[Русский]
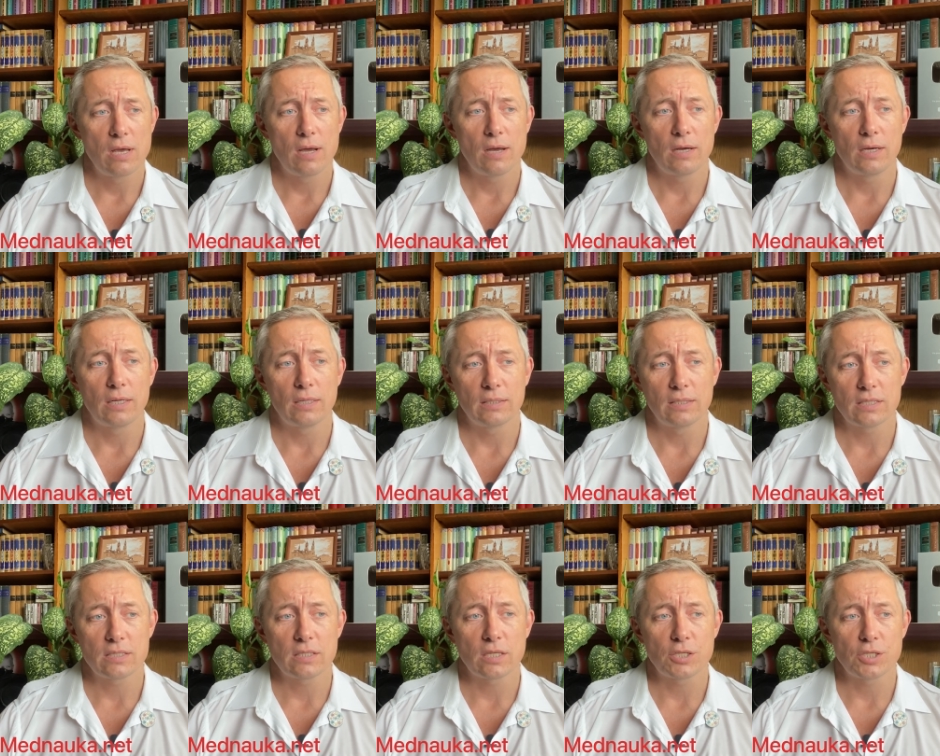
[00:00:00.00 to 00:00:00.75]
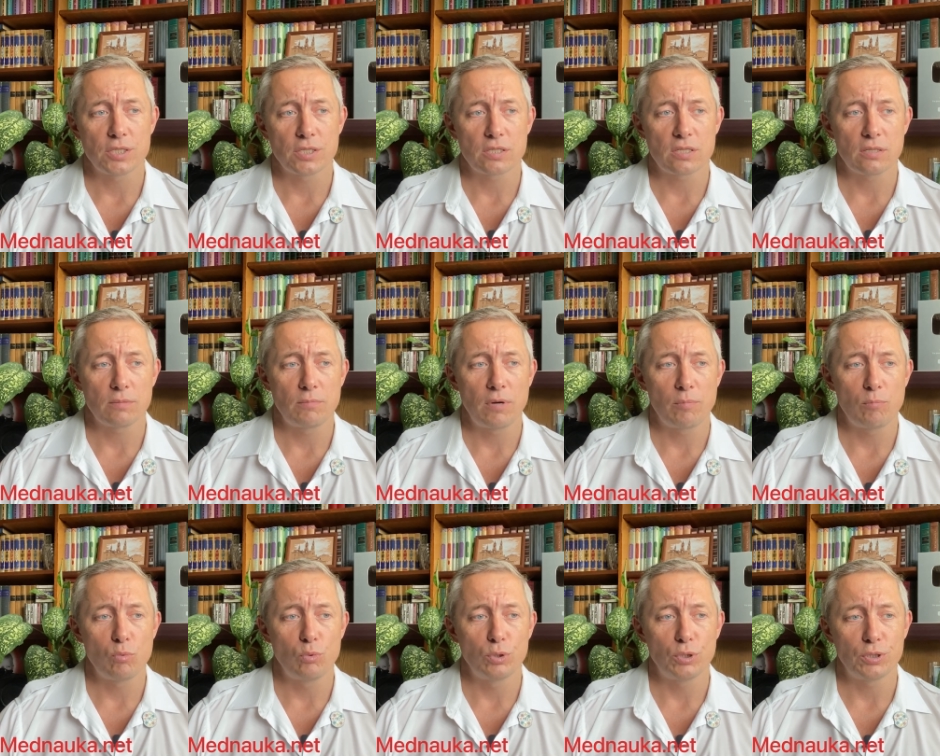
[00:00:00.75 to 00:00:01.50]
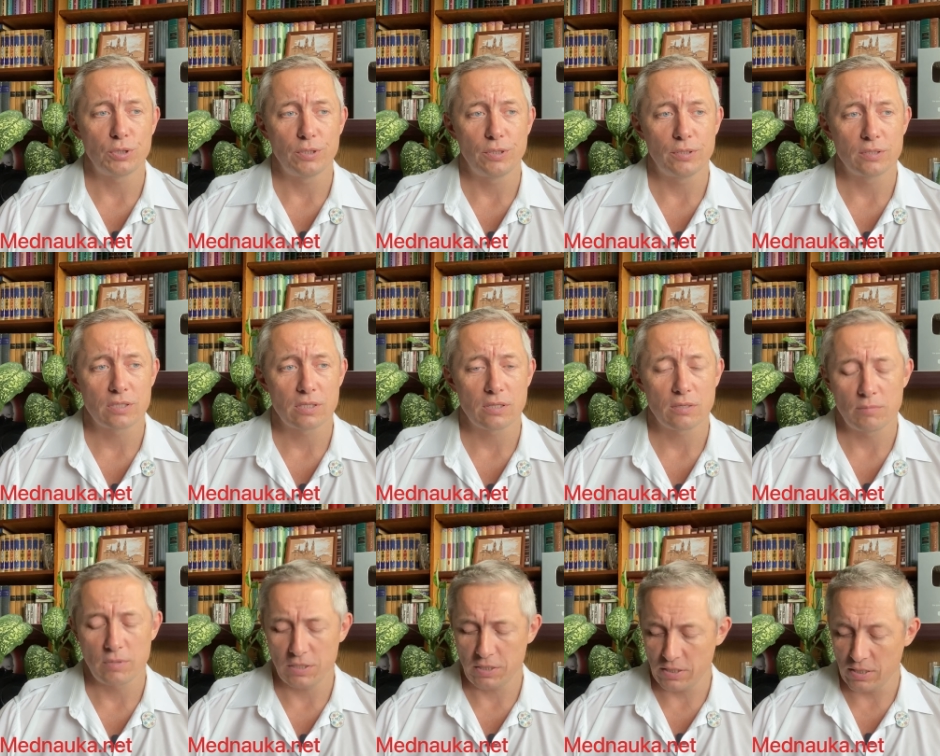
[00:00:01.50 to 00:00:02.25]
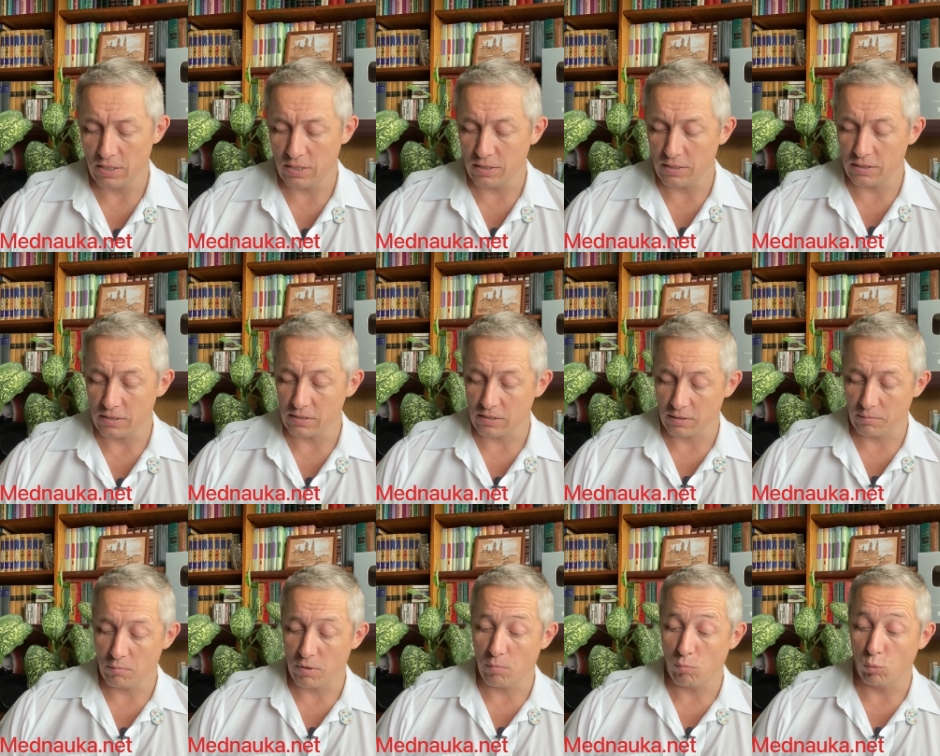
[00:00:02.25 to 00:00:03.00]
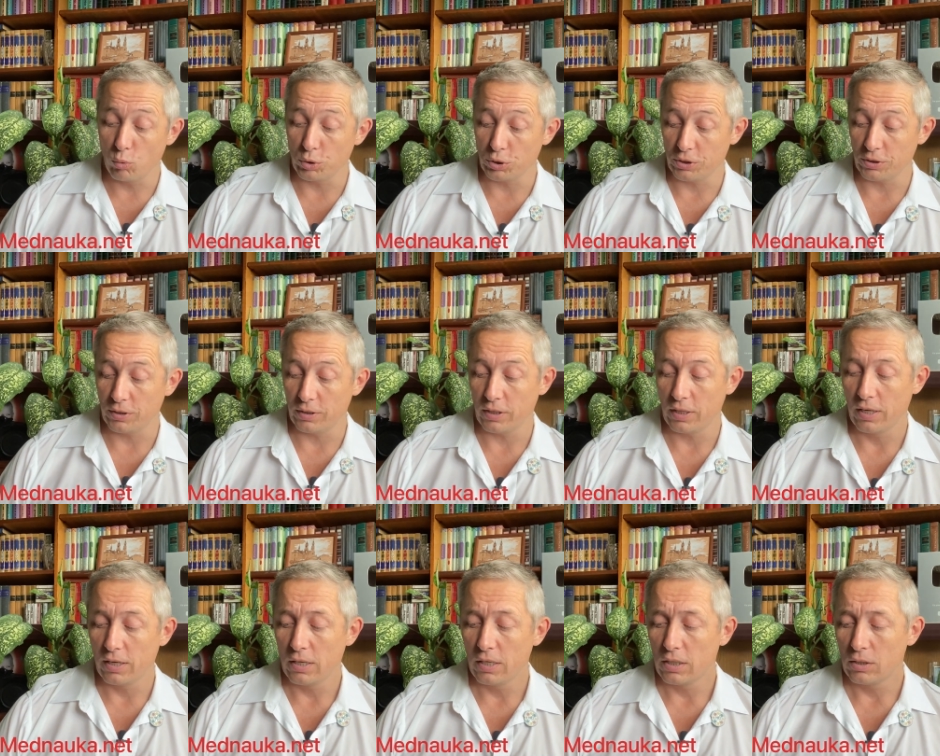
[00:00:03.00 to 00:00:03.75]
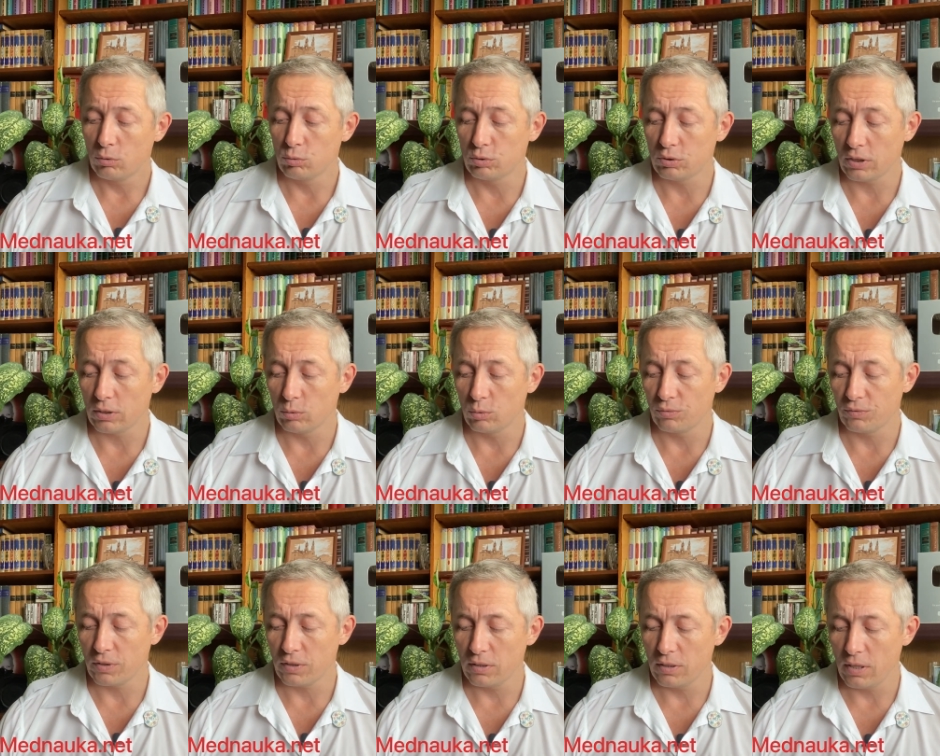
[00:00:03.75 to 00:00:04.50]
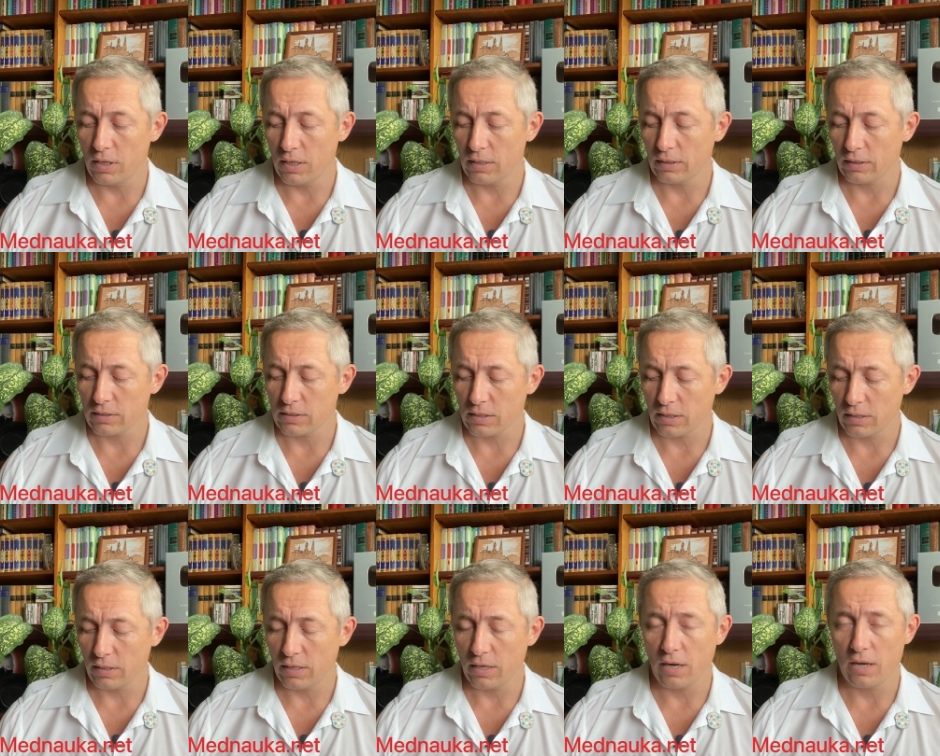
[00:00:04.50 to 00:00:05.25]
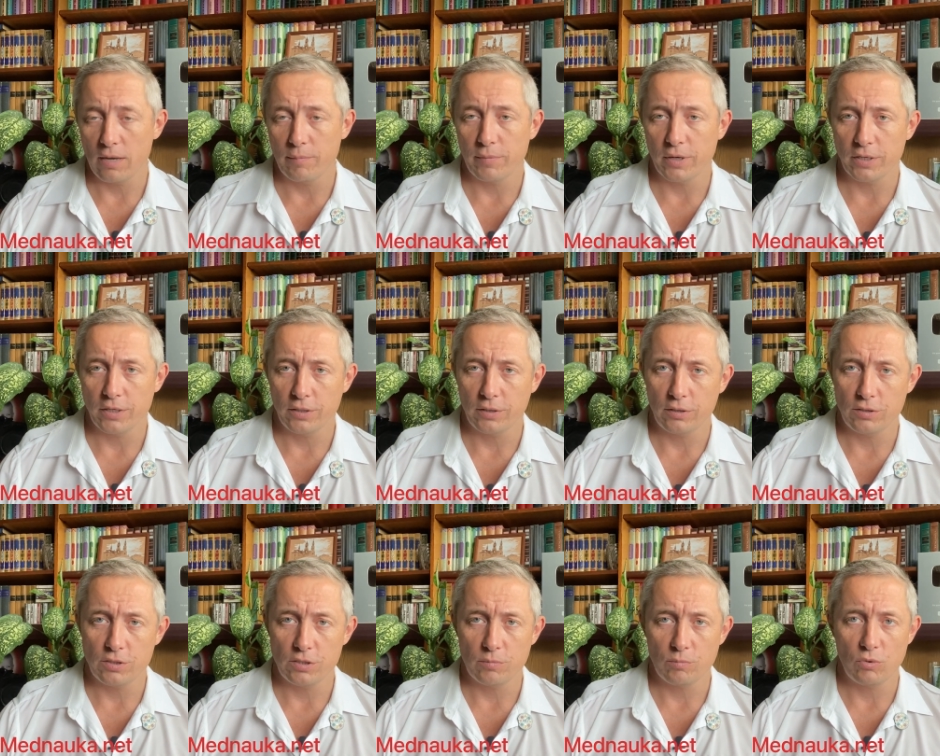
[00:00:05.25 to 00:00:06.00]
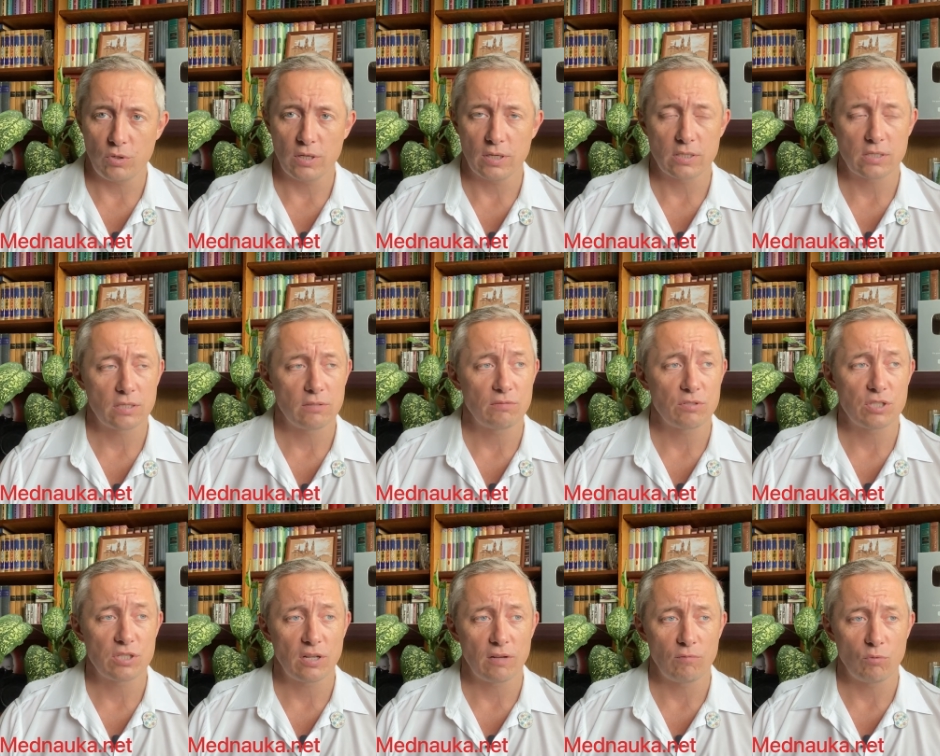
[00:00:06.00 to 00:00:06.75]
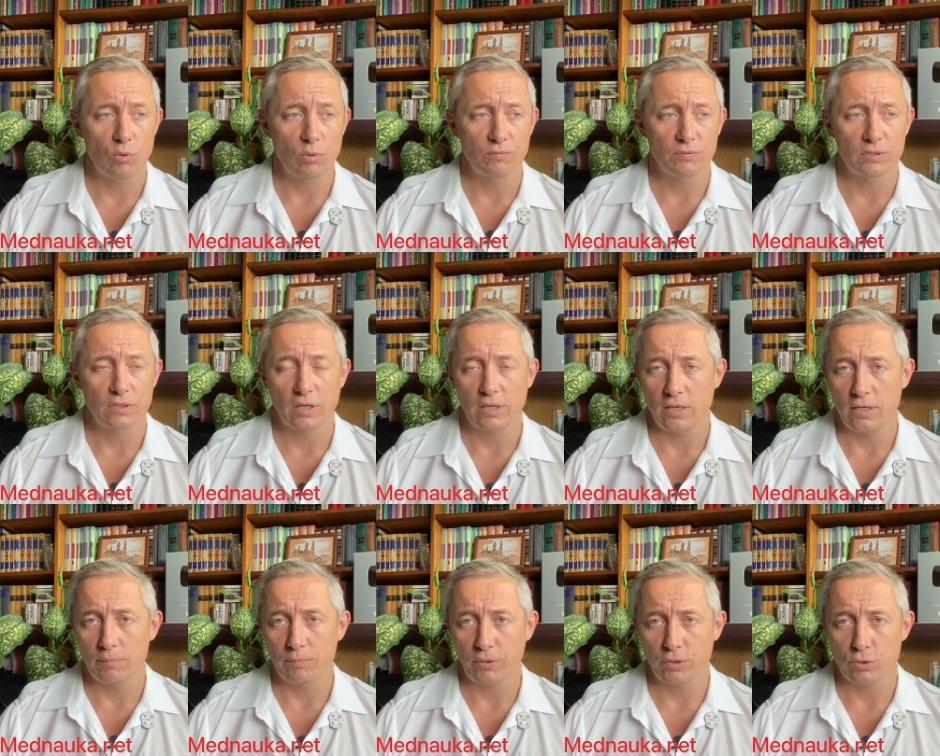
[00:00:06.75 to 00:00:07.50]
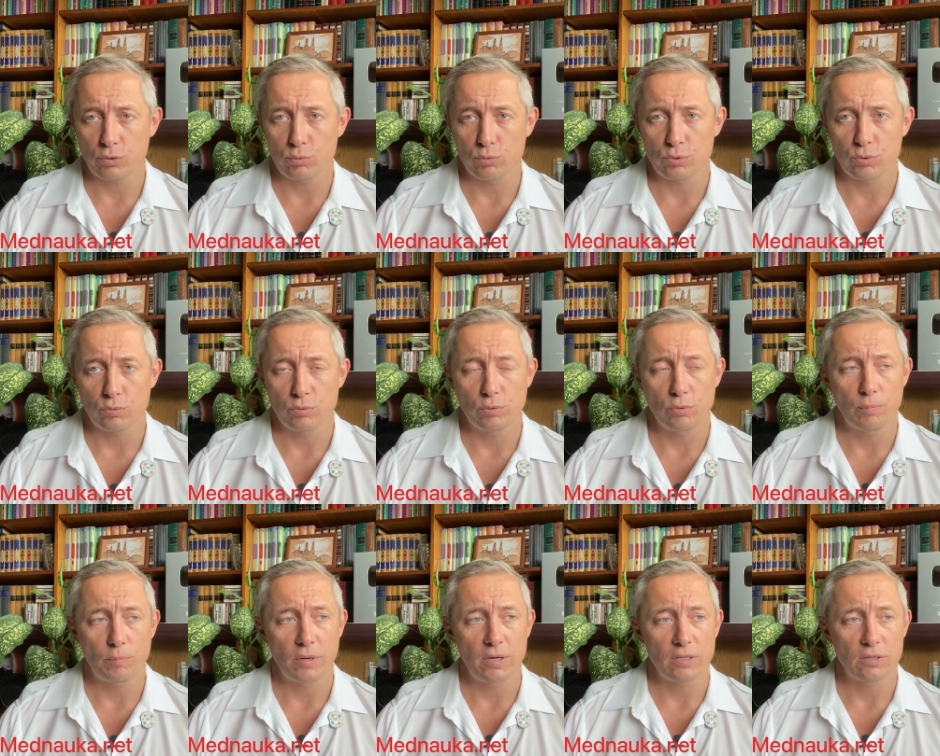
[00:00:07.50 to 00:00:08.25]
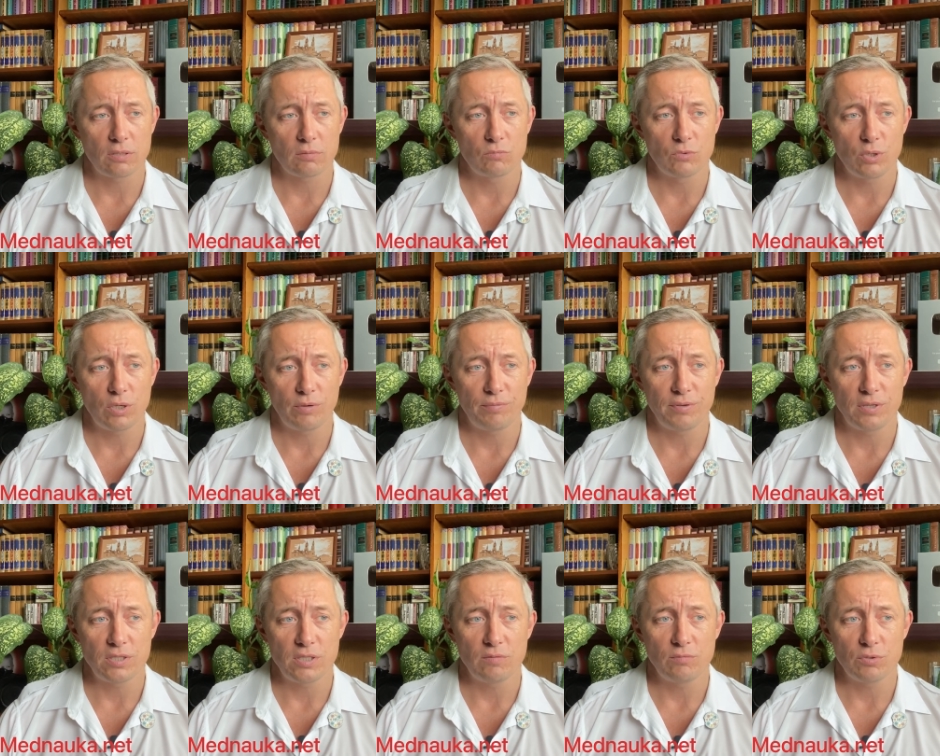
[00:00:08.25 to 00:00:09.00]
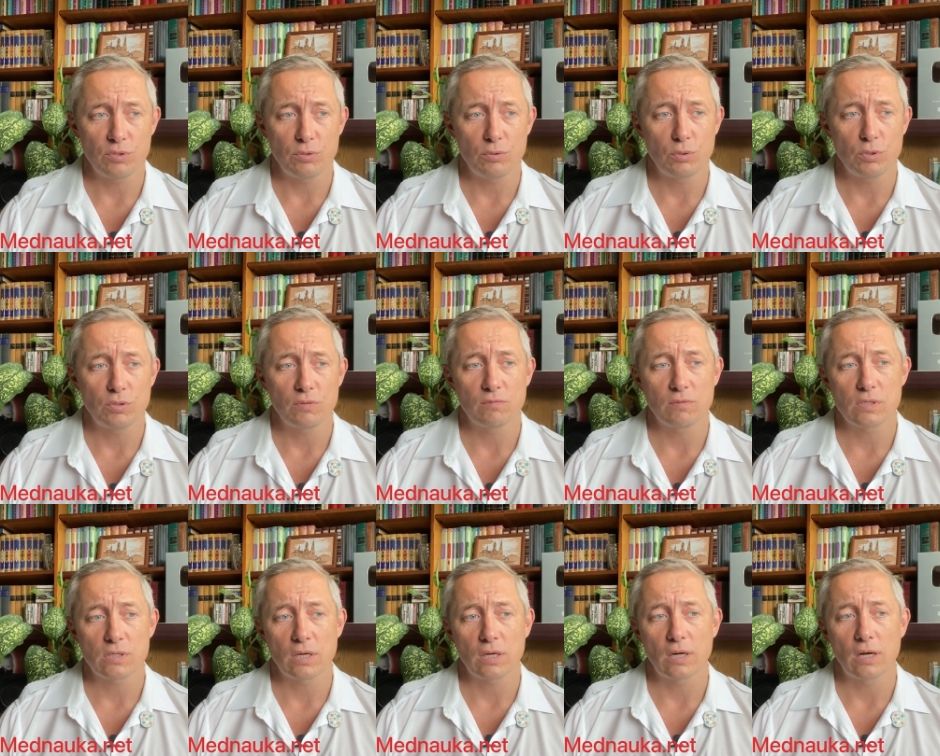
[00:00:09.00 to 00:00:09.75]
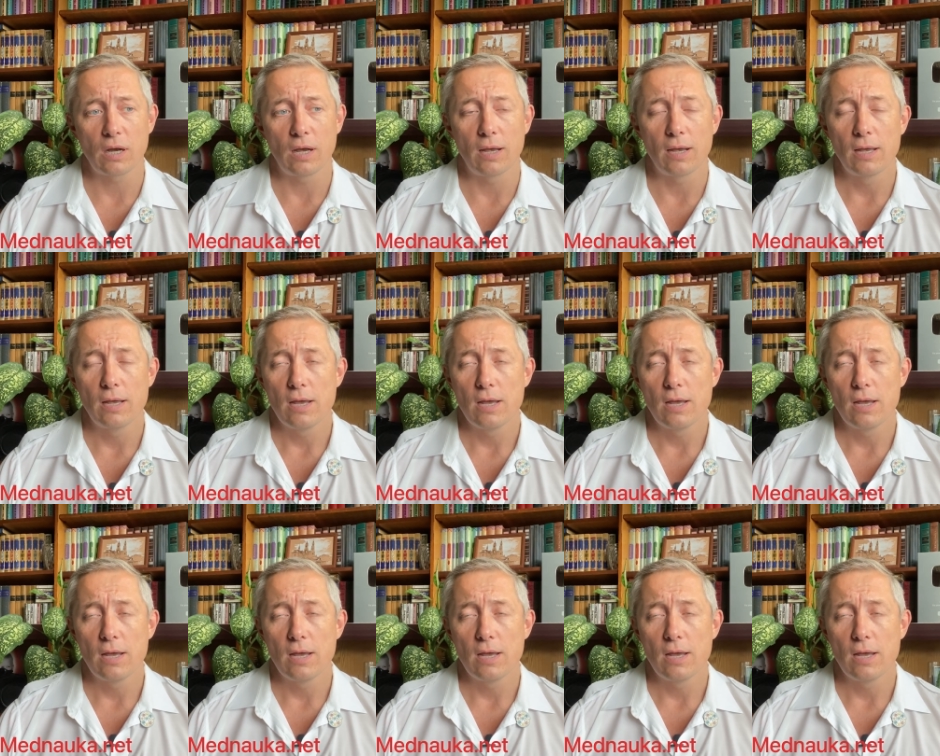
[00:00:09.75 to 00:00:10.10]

э, достаточно слабомощные, слабосильные, слабомощные установки для транскраниальной магнитной стимуляции в основном в стране присутствуют, поэтому их эффективность не очень высока.